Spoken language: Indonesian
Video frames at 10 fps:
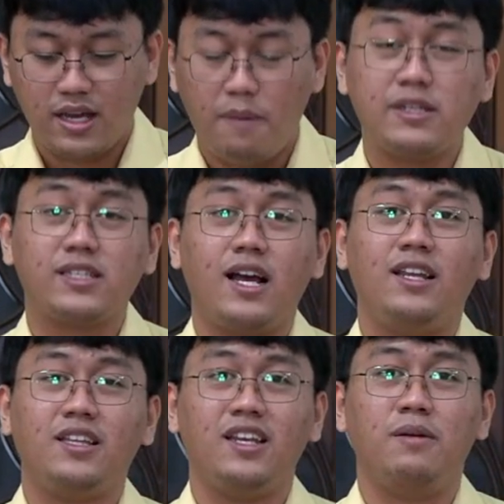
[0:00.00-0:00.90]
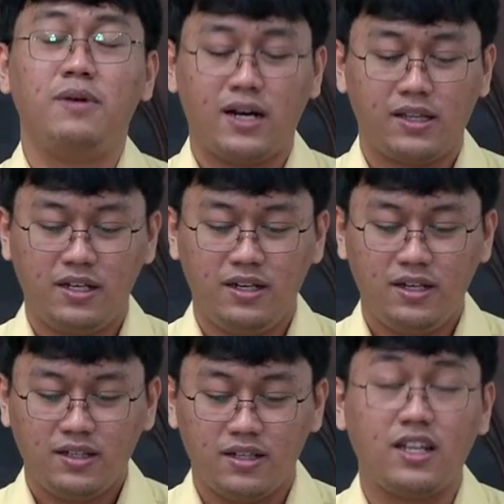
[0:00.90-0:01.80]
sama sekali tidak
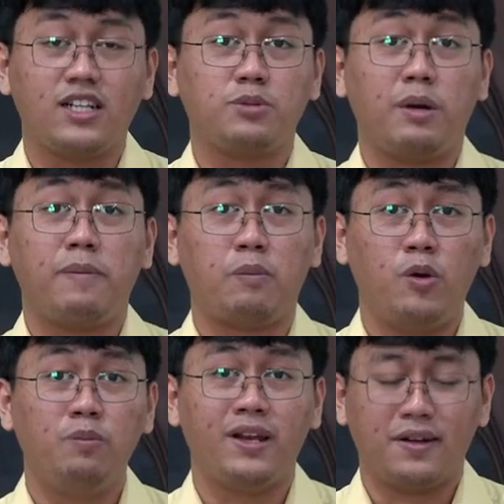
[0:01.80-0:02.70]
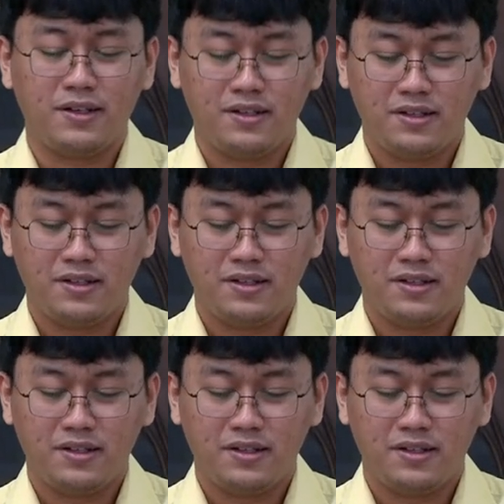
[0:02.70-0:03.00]
mengerti tentang spare part mobil.